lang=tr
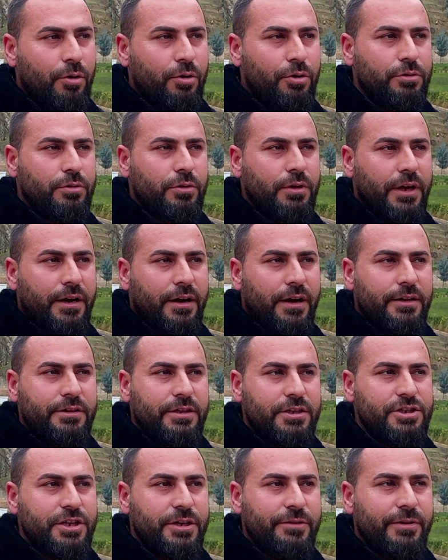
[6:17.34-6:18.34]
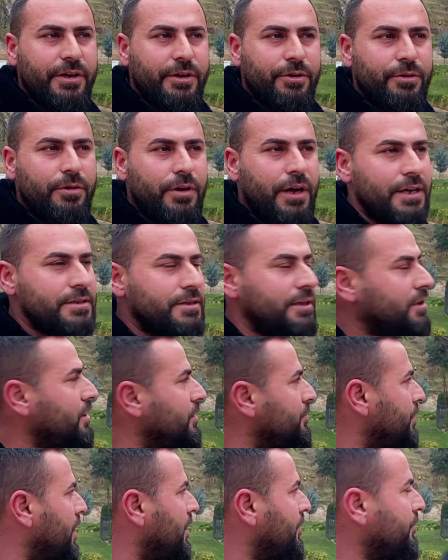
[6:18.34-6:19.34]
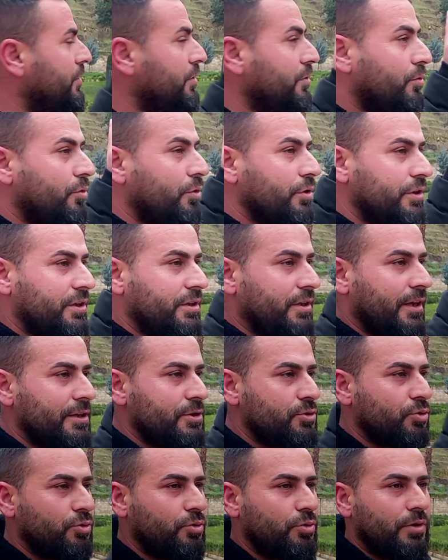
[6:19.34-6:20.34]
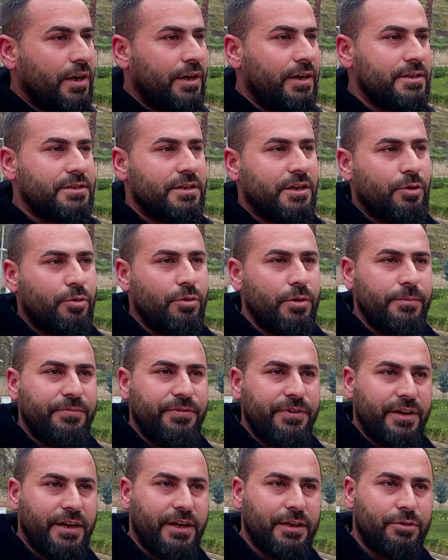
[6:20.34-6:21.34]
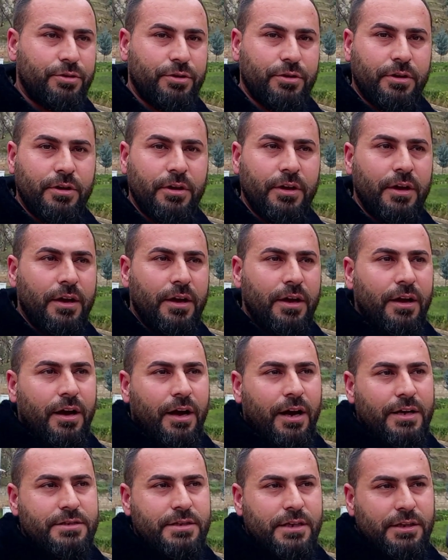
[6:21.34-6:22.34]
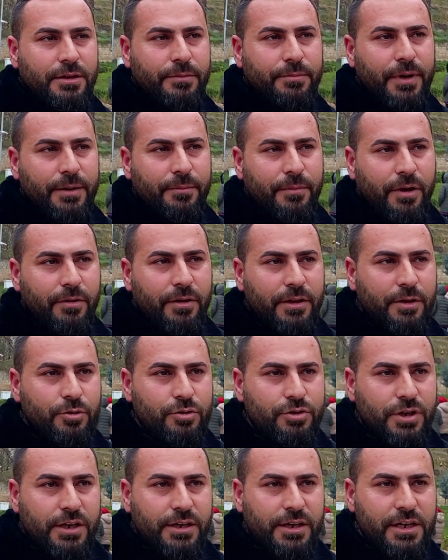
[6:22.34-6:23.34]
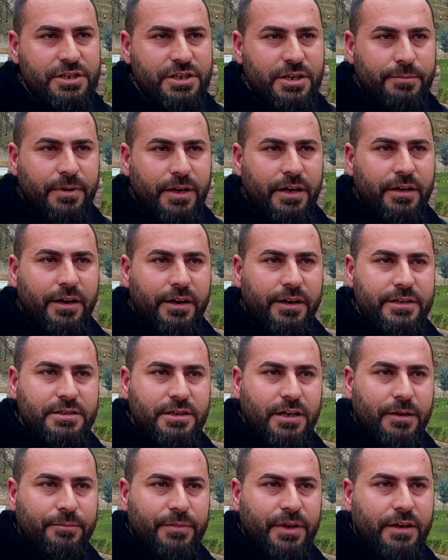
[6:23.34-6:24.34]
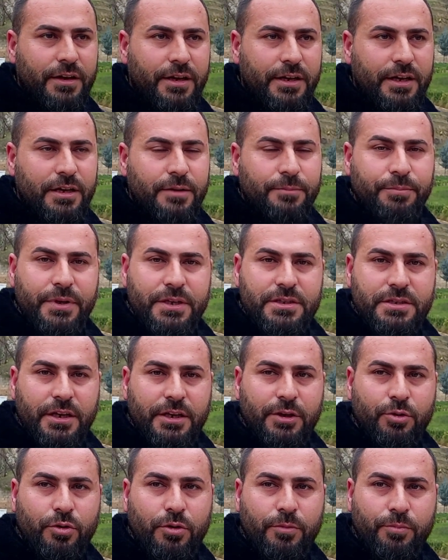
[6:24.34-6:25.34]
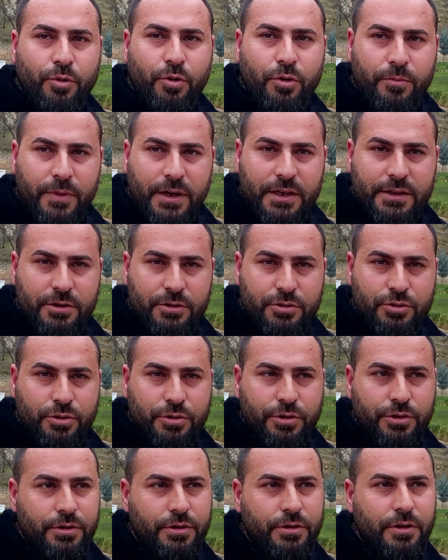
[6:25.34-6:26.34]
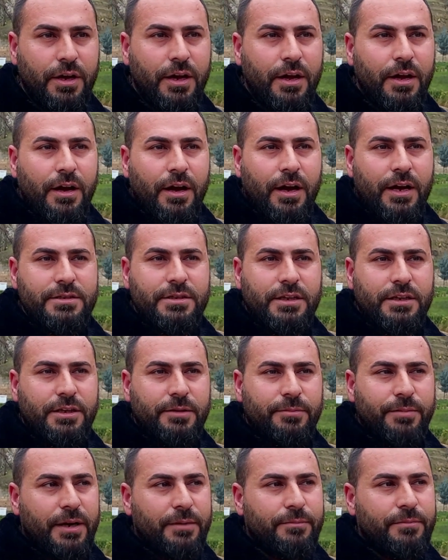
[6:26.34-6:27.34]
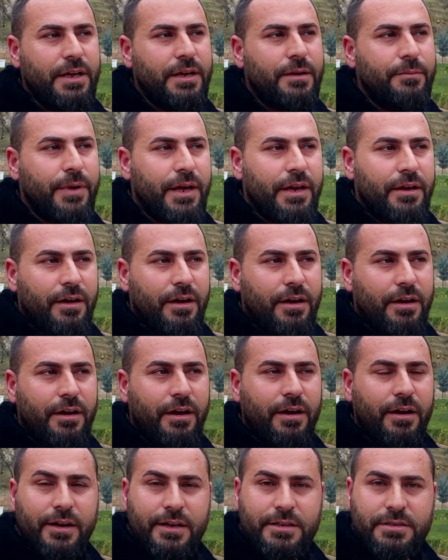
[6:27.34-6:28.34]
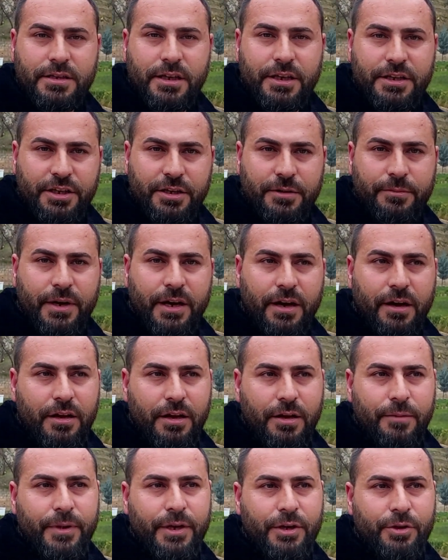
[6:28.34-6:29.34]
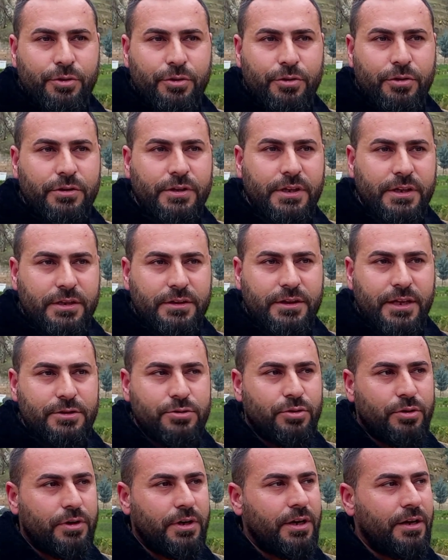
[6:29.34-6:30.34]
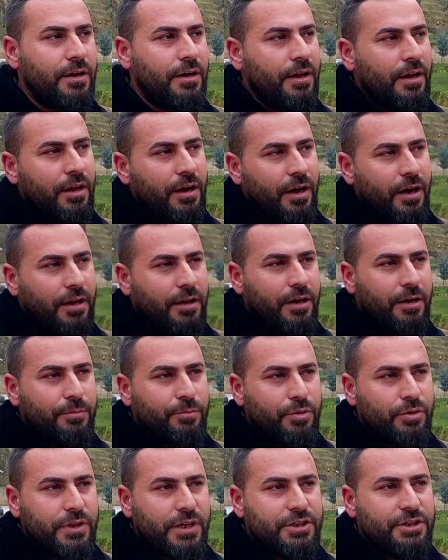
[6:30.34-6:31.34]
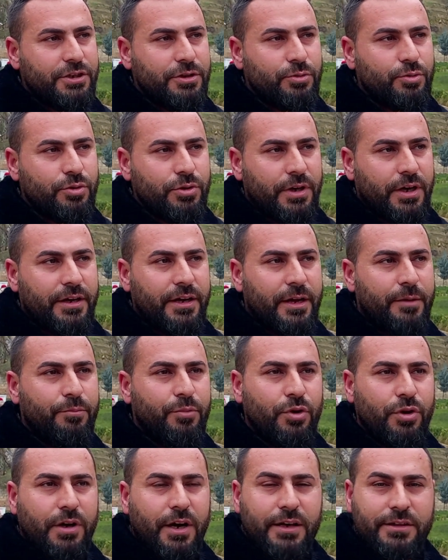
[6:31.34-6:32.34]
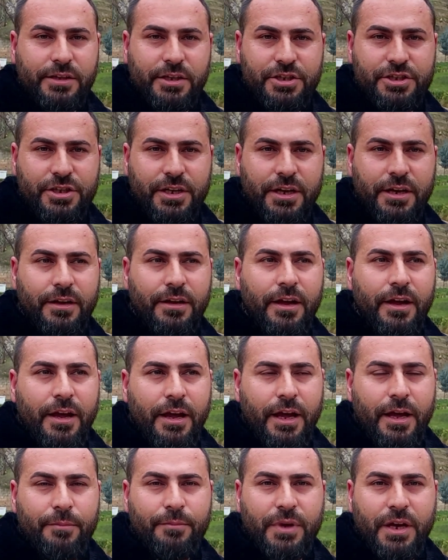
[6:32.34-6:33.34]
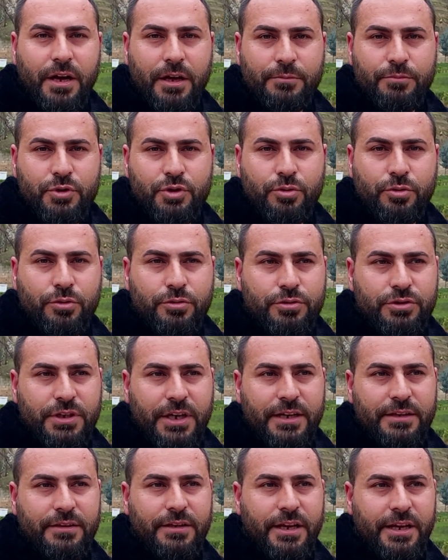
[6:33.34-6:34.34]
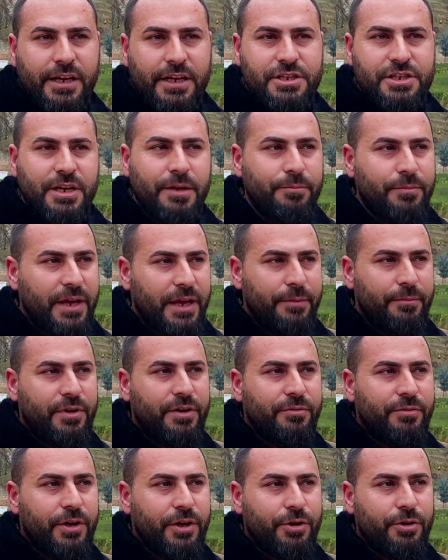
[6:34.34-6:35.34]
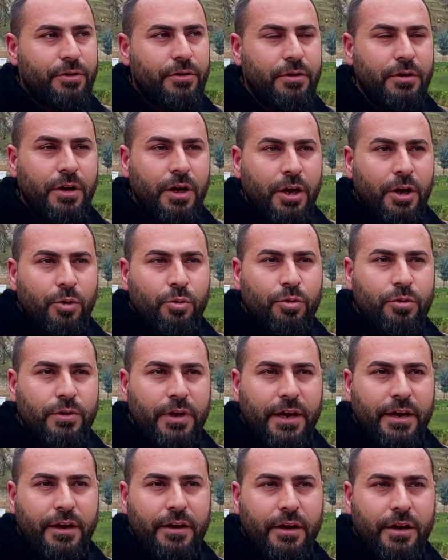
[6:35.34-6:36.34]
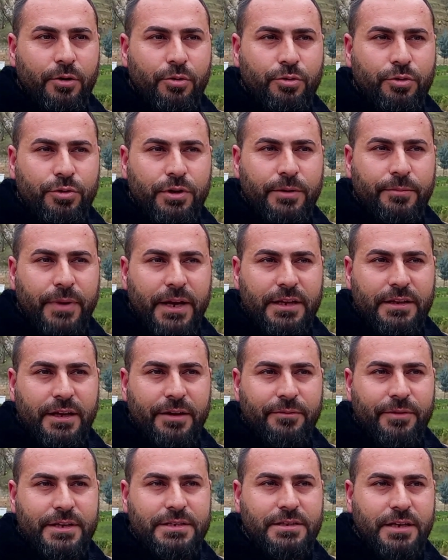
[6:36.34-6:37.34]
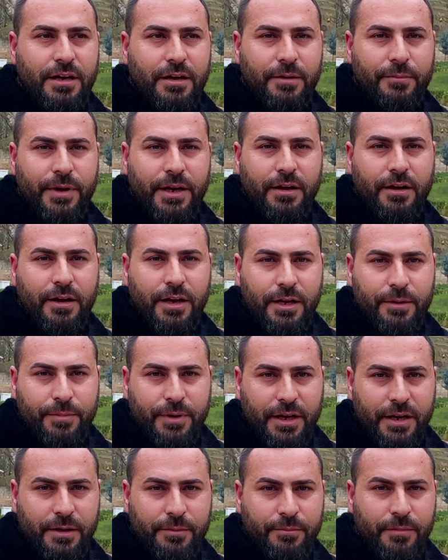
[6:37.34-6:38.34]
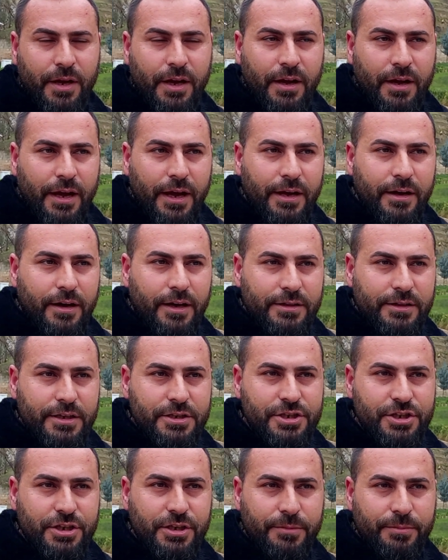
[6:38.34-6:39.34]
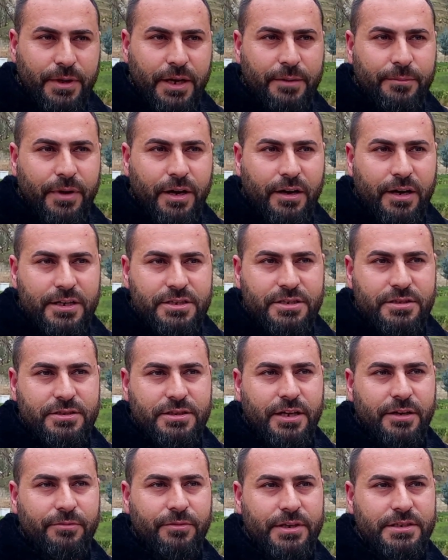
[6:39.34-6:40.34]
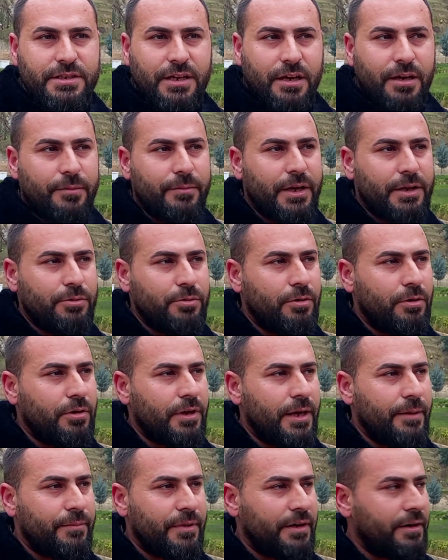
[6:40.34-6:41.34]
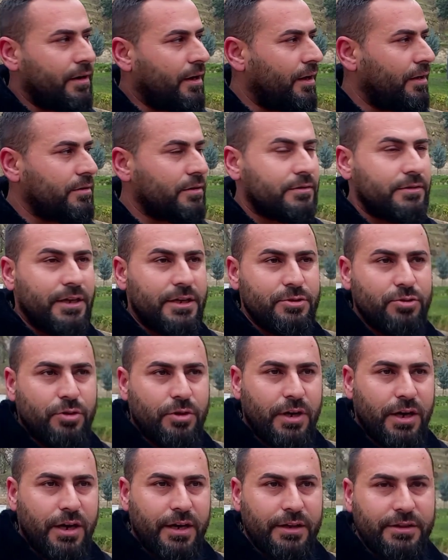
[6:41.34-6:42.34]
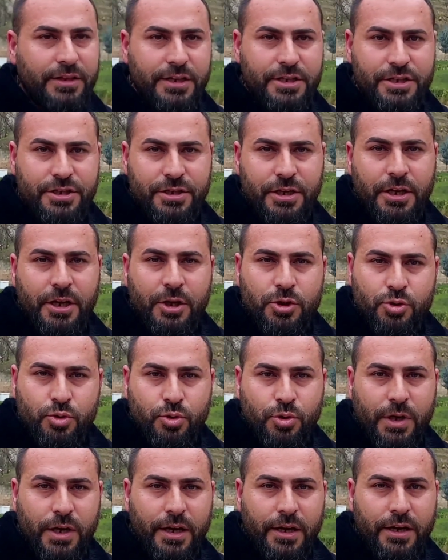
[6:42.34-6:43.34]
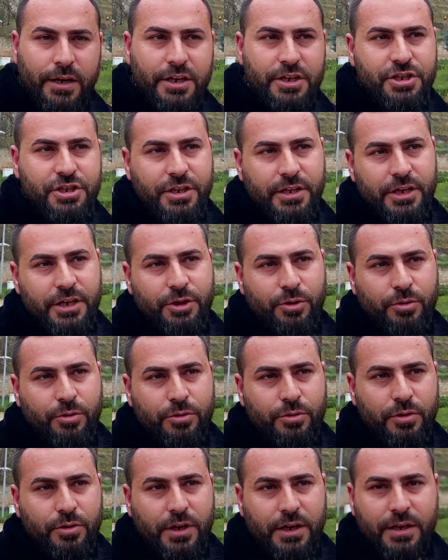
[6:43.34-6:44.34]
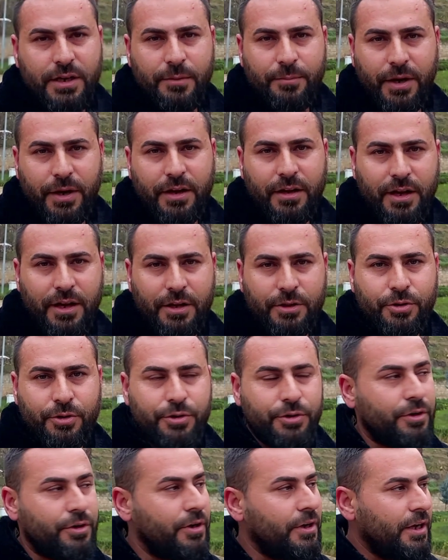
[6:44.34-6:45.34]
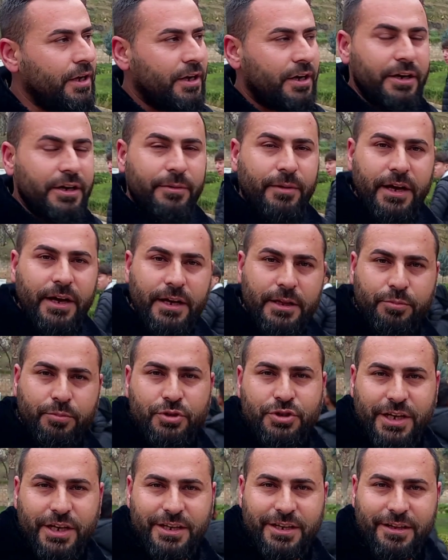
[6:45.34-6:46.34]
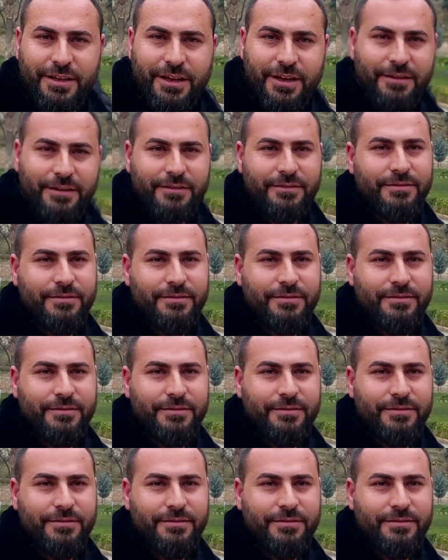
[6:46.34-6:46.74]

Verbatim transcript: Odunları ateşe veriyor. Hz. İbrahim'i o iki tane sütunun arasına koyup fırlatıyor. Hz. İbrahim havada uçarken Cebrail aleyhisselam yanına gelip bir isteğin olup olmadığını soruyor. Hz. İbrahim de benle Allah arasına girme. Allah beni görür dedikten sonra Allah buradaki dünyanın en büyük ateşine Enbiya 69. ayetine geçen emri veriyor. Kulna yanar, kuni berden ve selamen ala İbrahim. Ey ateş İbrahim'e karşı serin ve selametli ol emrini aldıktan sonra ateş suya içindeki odunlarda bağlara dönüyor. Rivayet bu şekilde.